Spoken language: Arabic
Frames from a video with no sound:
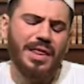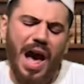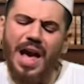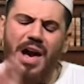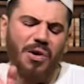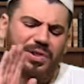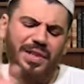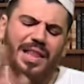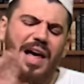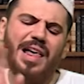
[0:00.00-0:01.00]
لا يا
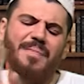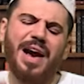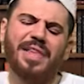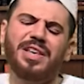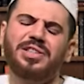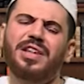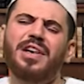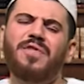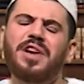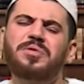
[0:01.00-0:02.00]
اختي لا لا ما عنديش
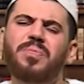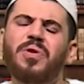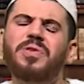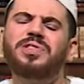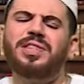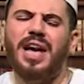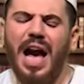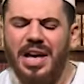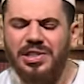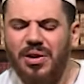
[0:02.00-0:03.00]
انا فيسبوك ونزيدك
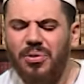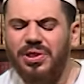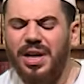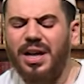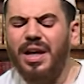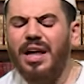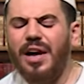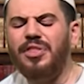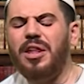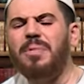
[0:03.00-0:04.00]
حاجه قلت لك
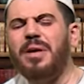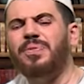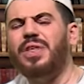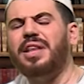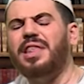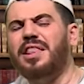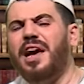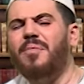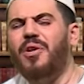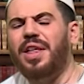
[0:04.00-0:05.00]
الضربيه به
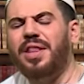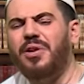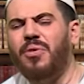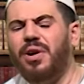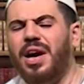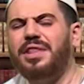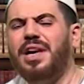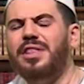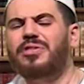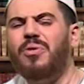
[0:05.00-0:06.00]
تاع مورينيو 4
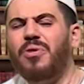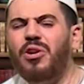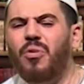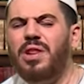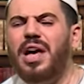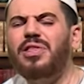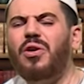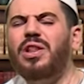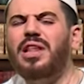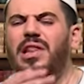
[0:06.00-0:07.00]
4 2 ولا
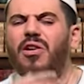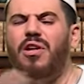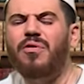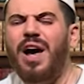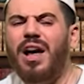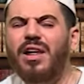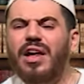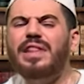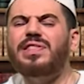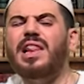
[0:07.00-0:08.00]
تدخلي للغرفه
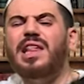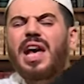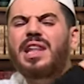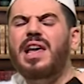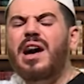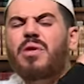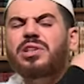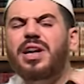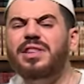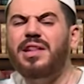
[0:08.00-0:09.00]
اطلقي عليها
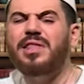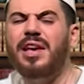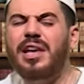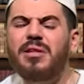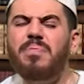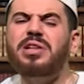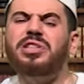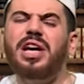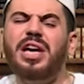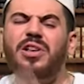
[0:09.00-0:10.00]
واش قدرتي
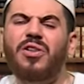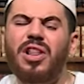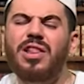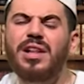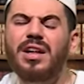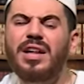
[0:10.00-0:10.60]
باش كي يدخل